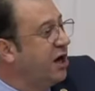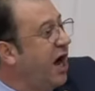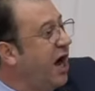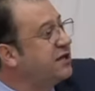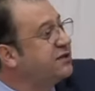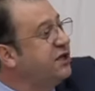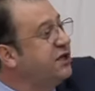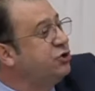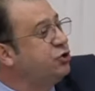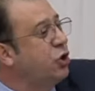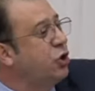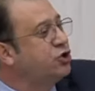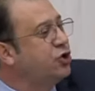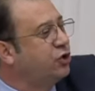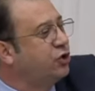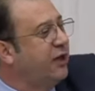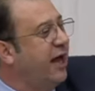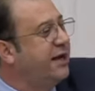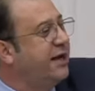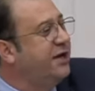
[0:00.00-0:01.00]
Kars'ın
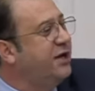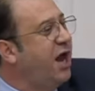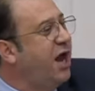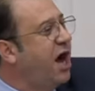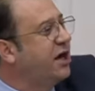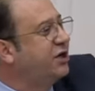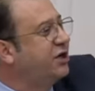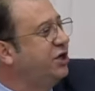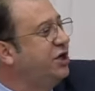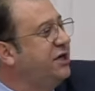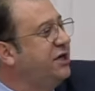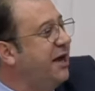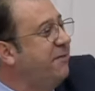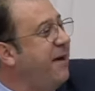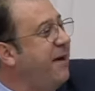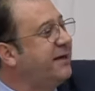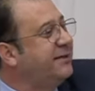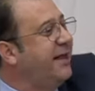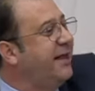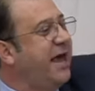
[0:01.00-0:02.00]
çocuklarının hakkını
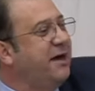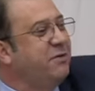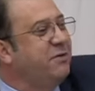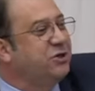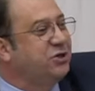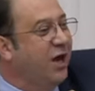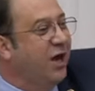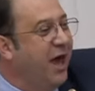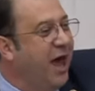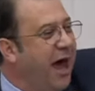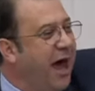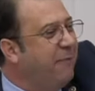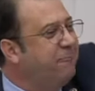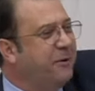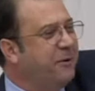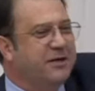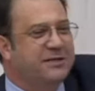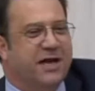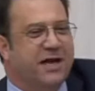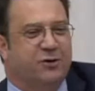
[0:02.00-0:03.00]
yemek neymiş
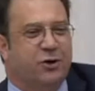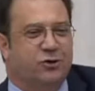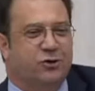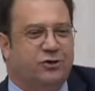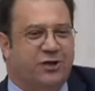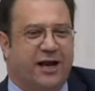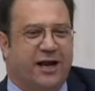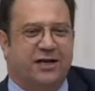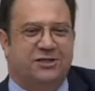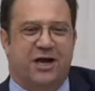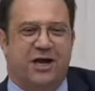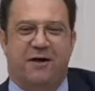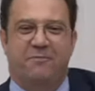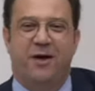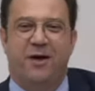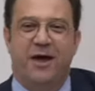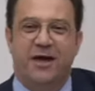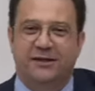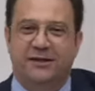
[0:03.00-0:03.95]
hepinize göstereceğim.